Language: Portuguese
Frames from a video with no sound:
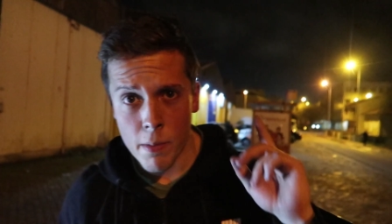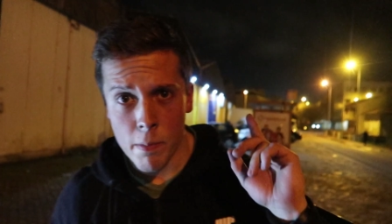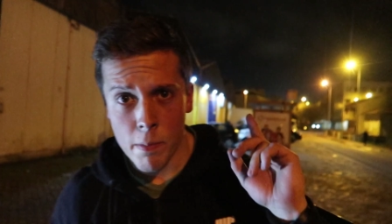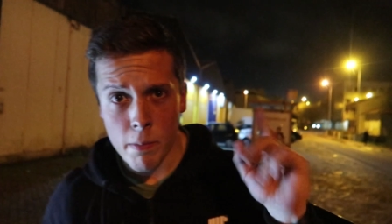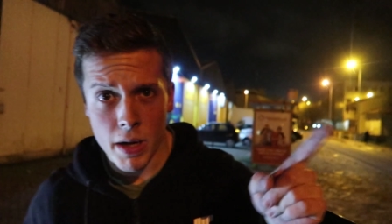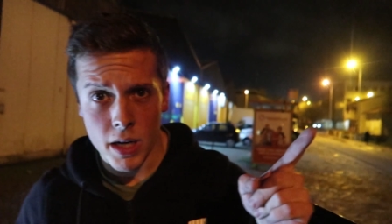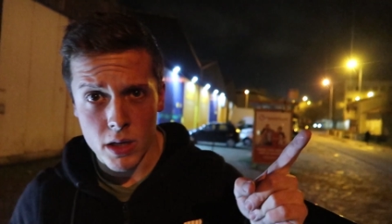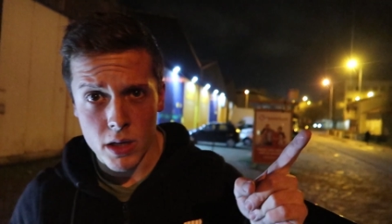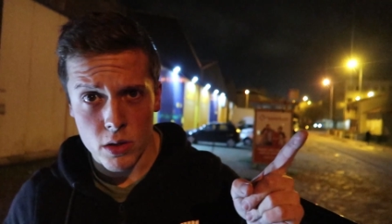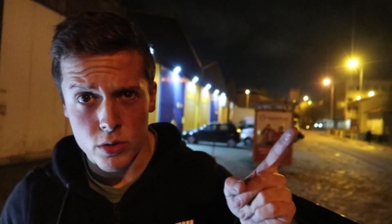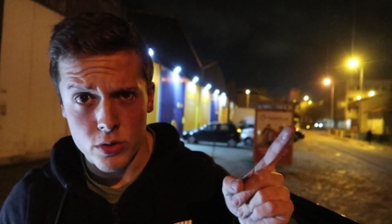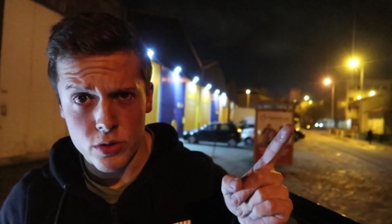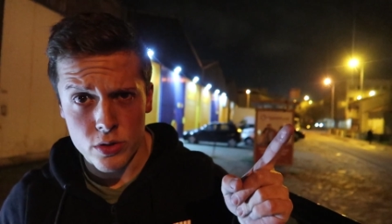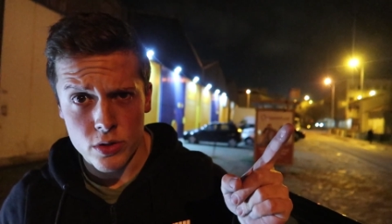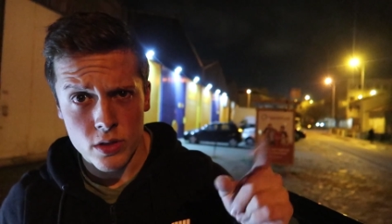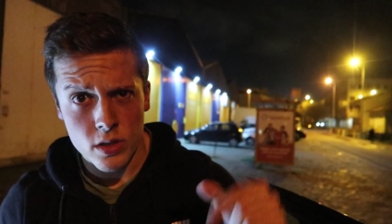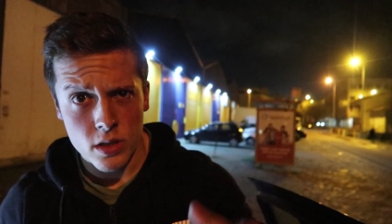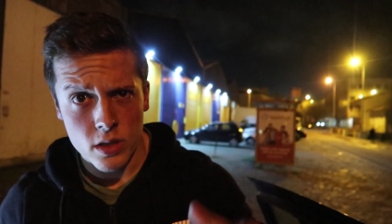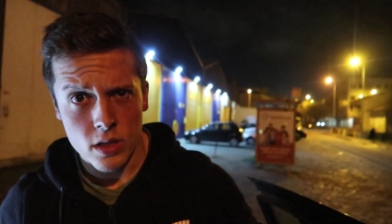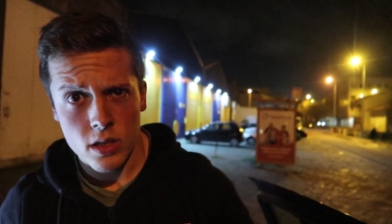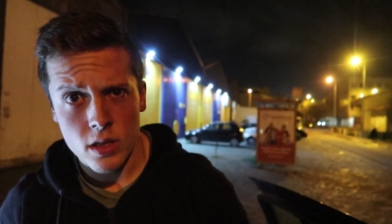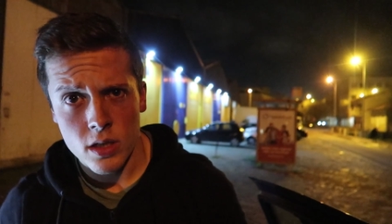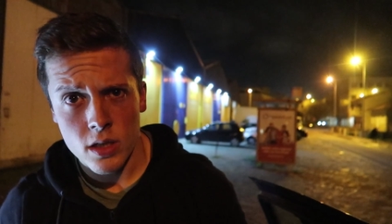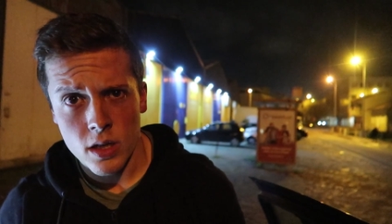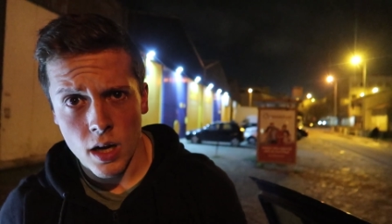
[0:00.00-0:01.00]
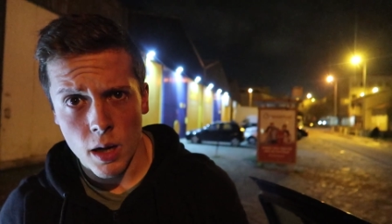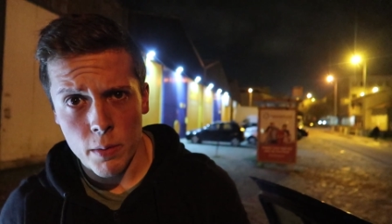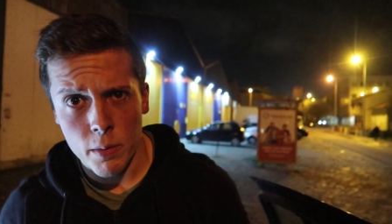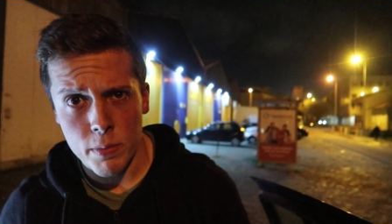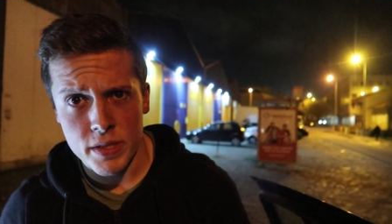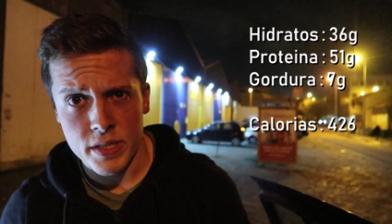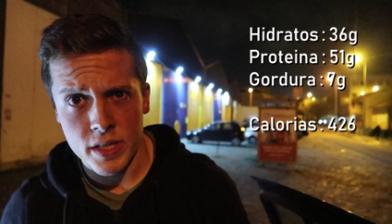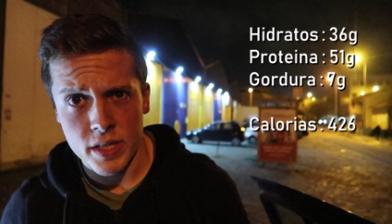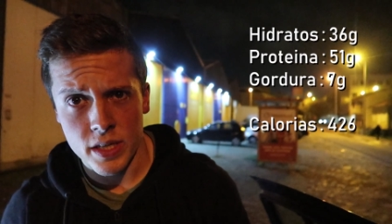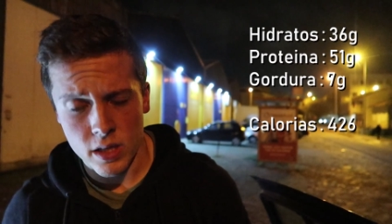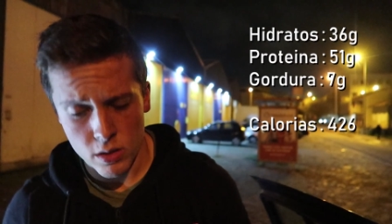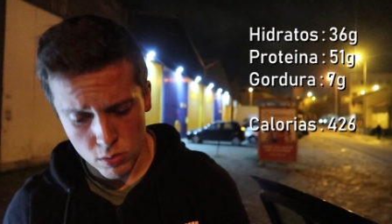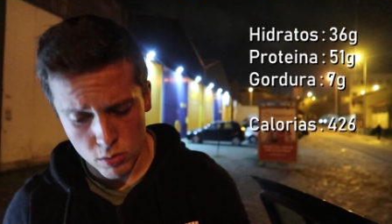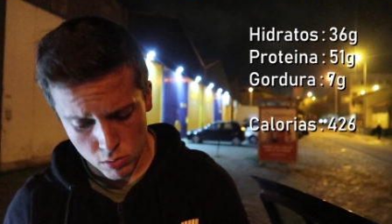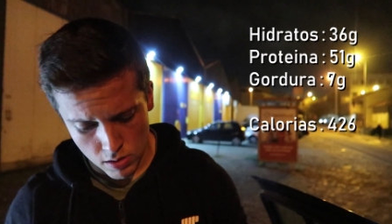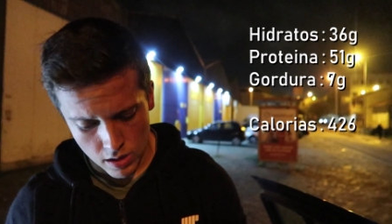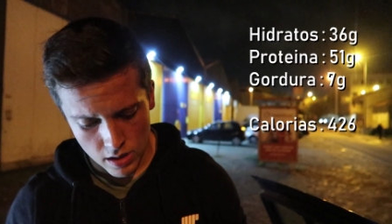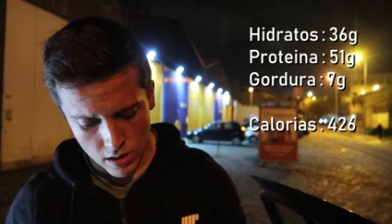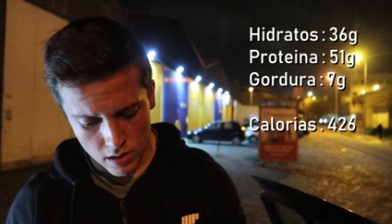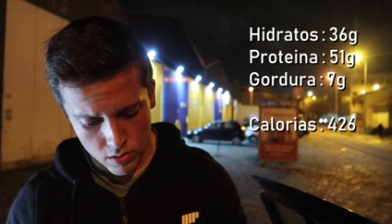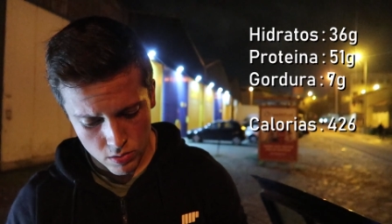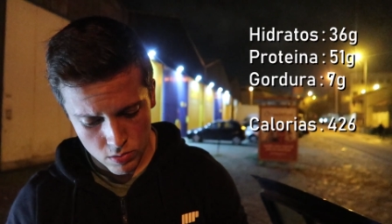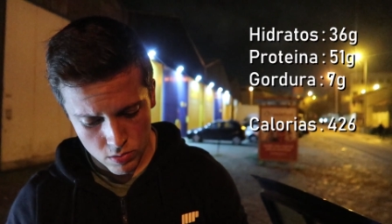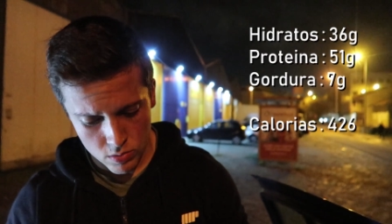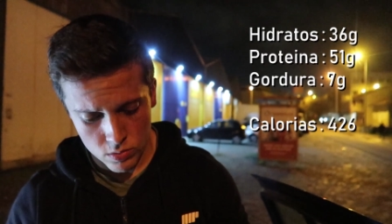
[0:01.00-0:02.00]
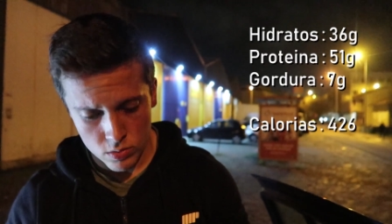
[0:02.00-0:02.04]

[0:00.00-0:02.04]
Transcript: Macros, a aparecer aqui do lado.